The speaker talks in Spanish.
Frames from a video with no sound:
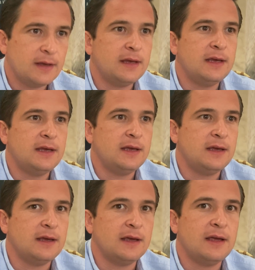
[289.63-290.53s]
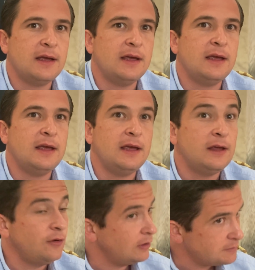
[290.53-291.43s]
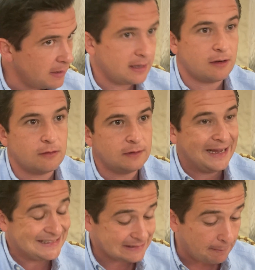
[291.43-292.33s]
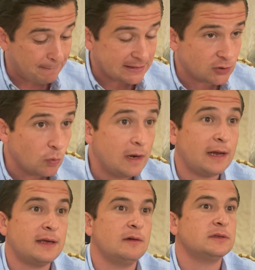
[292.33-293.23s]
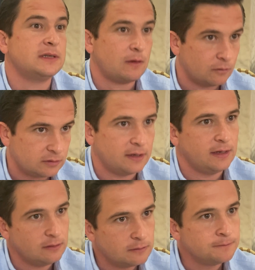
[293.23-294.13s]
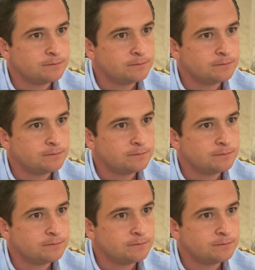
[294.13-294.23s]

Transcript: y, no es México, es Tapachula quien lo está conteniendo.